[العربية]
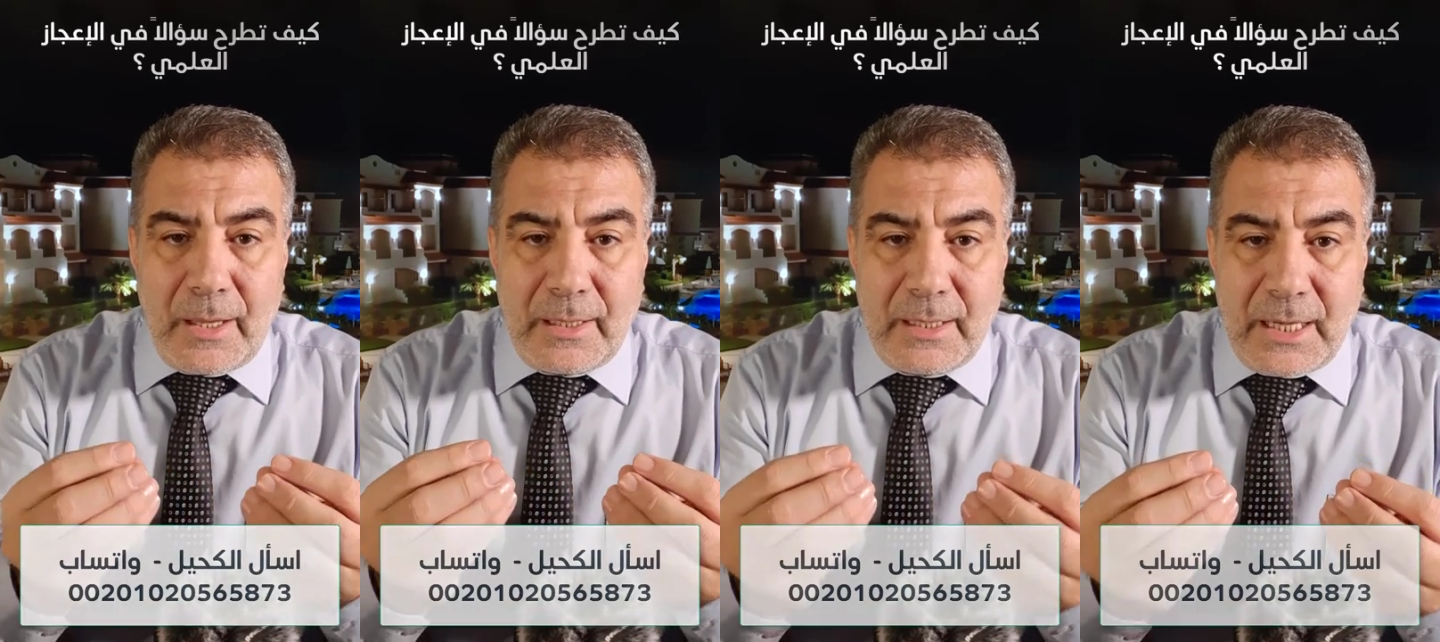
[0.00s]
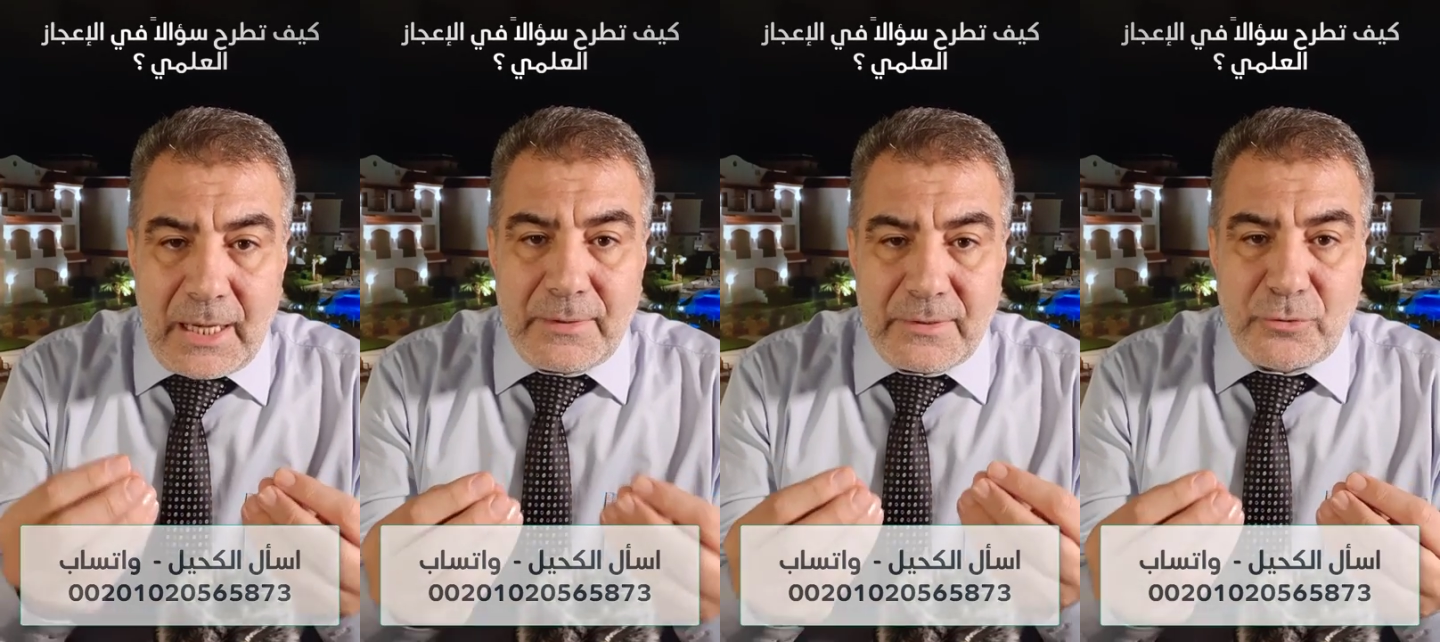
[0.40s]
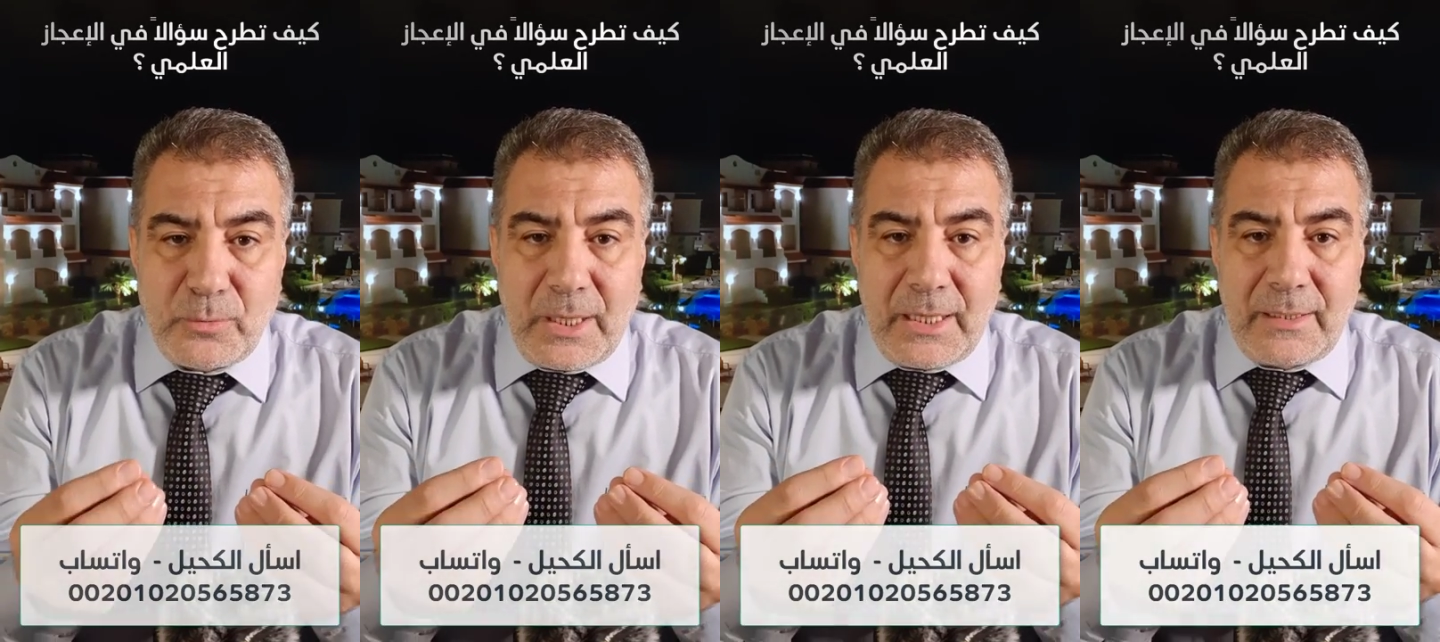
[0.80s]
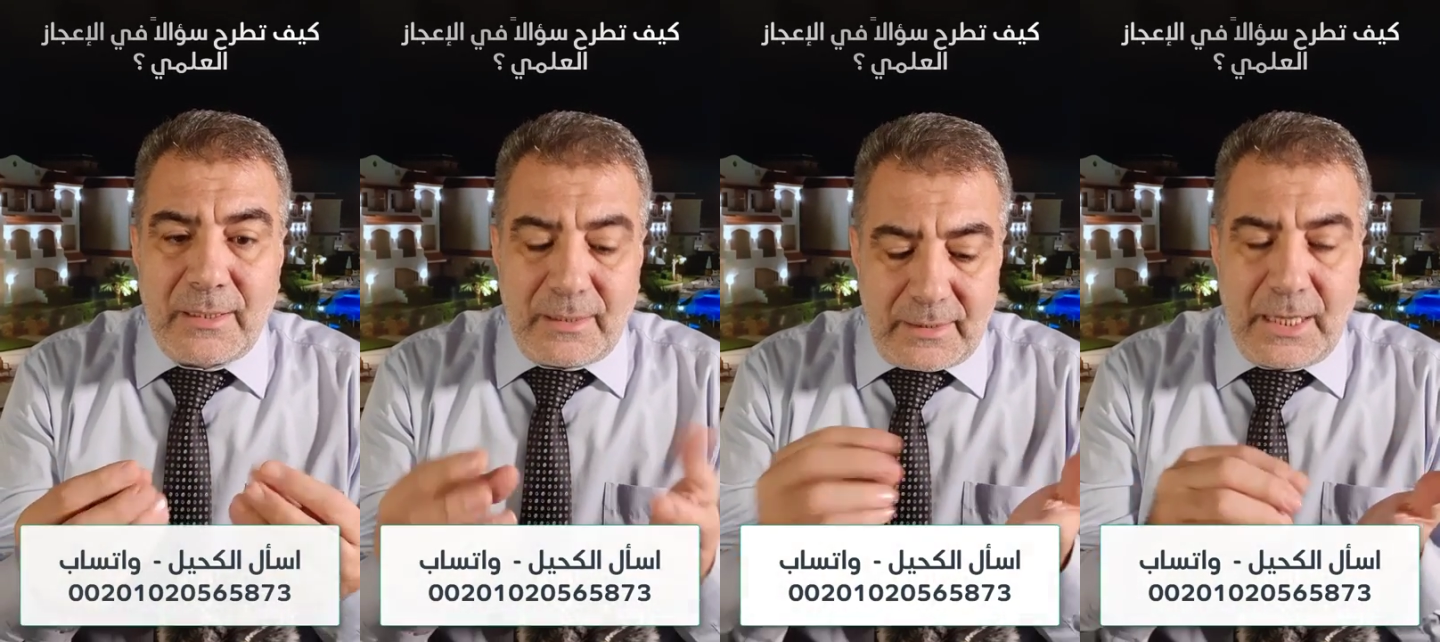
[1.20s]
آه، هذا
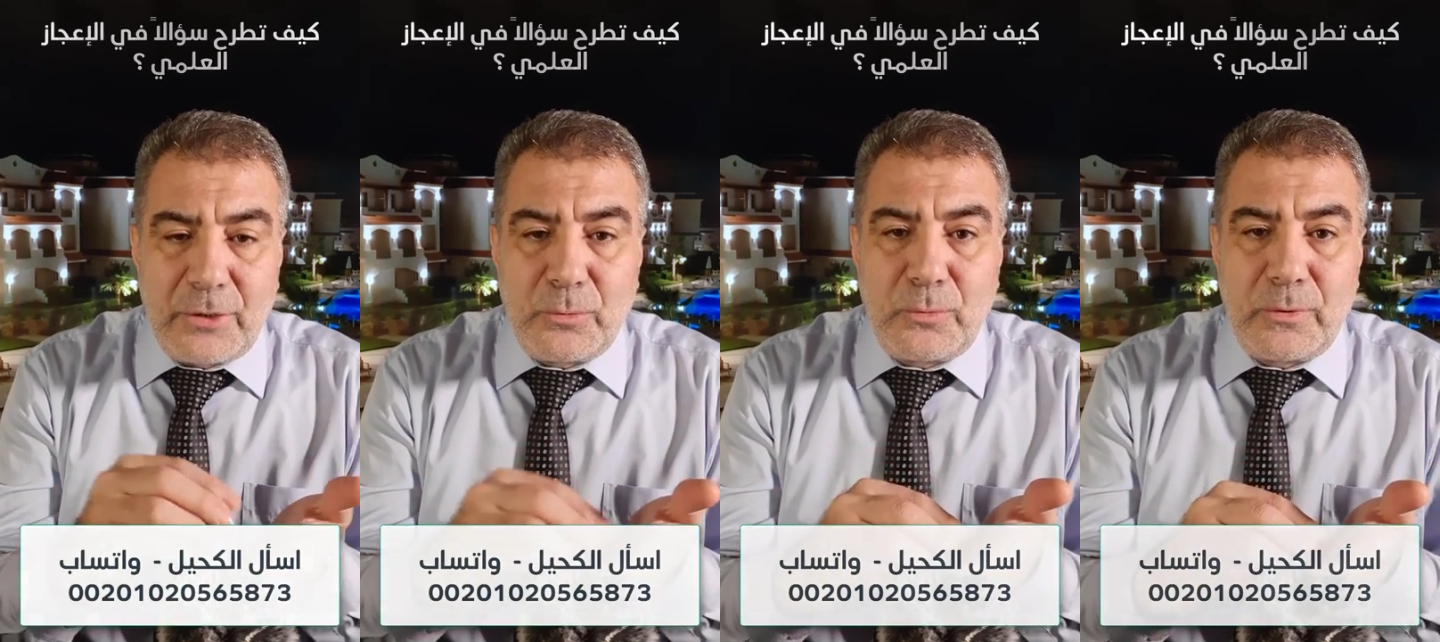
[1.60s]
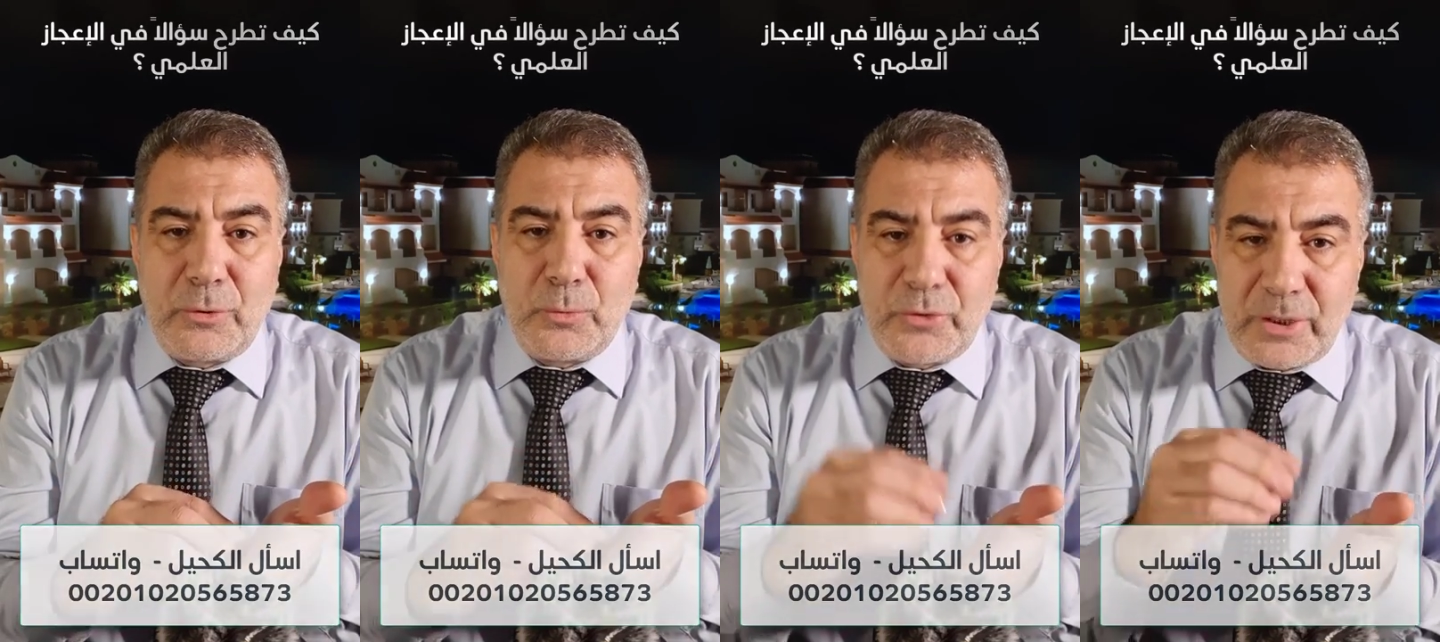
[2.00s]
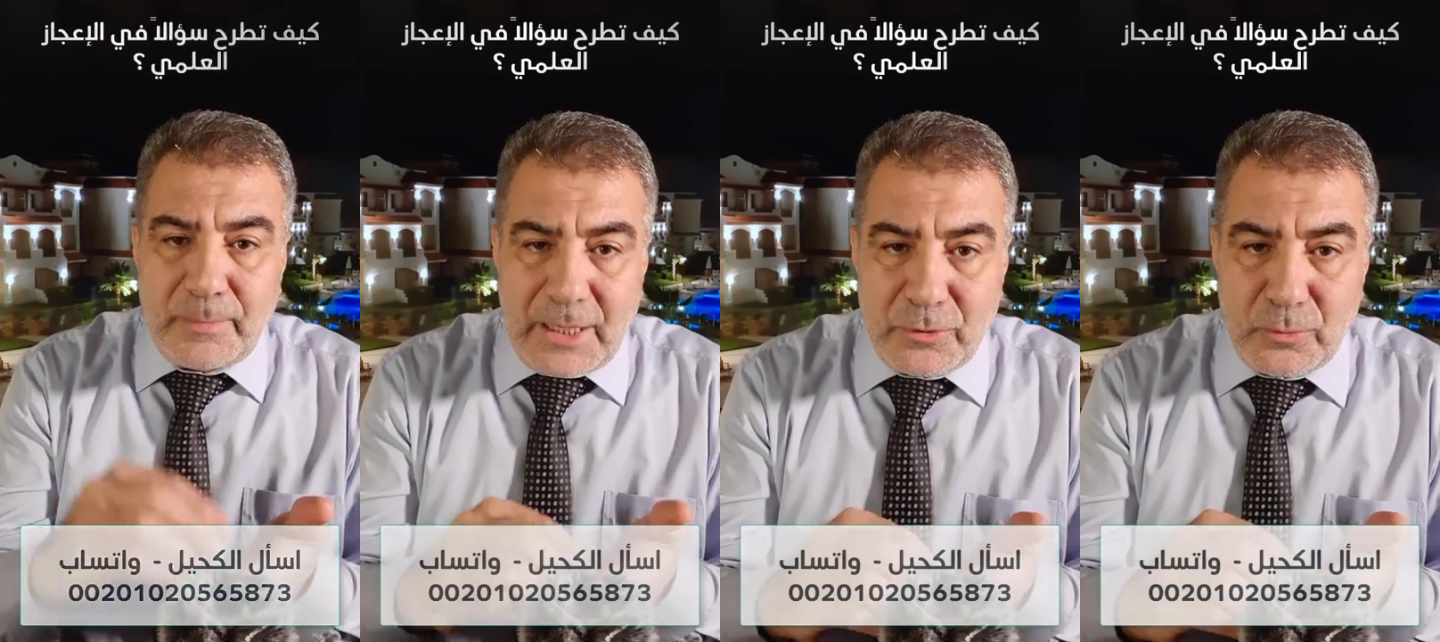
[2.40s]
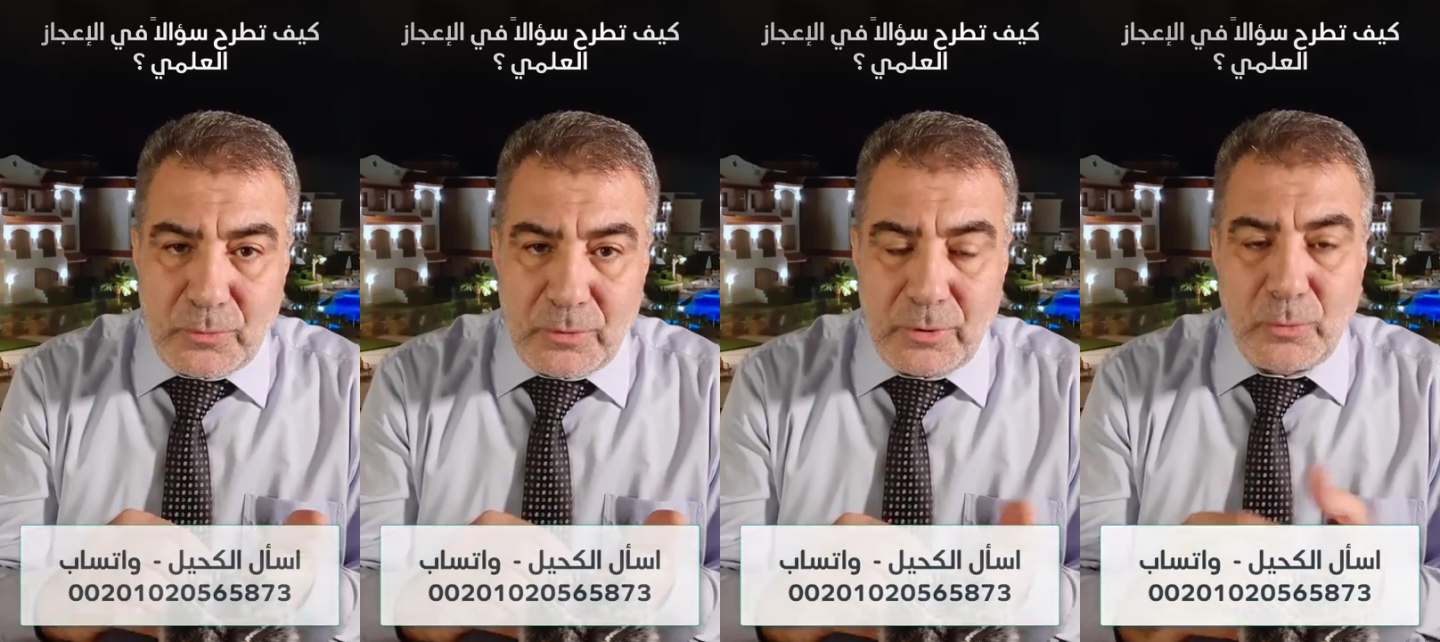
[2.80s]
السؤال نحن نجيب
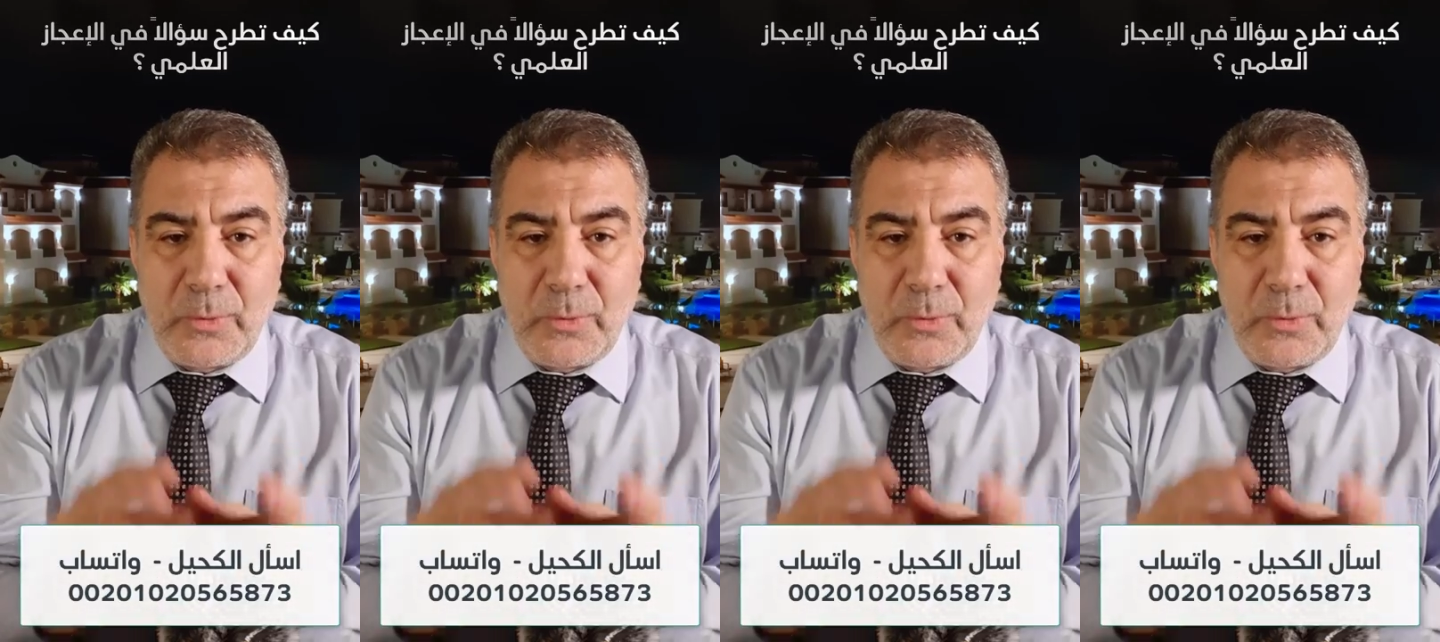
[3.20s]
عنه